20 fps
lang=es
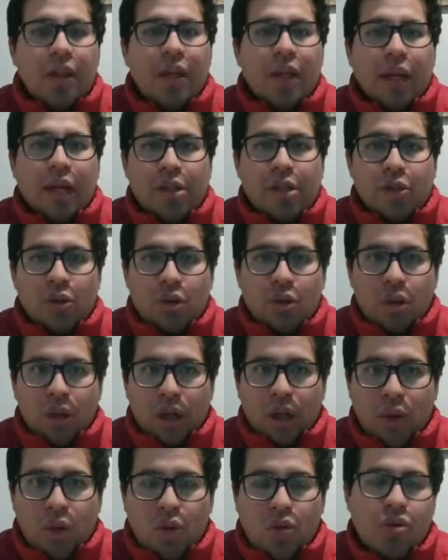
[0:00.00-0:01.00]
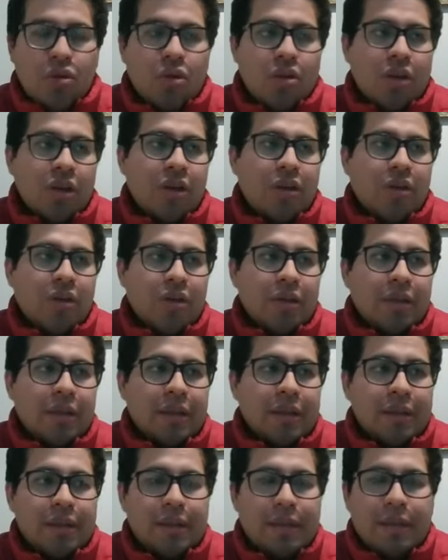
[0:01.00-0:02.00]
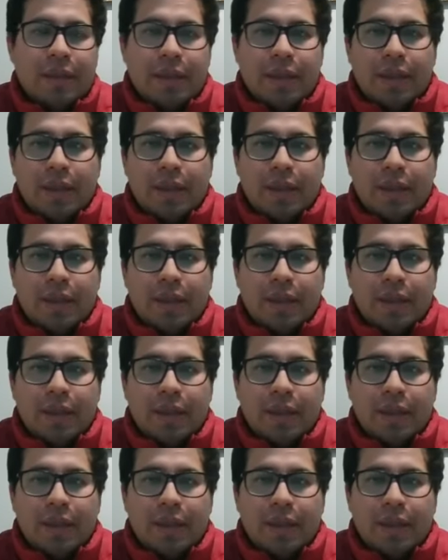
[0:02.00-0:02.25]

¿Qué son los recursos entonces?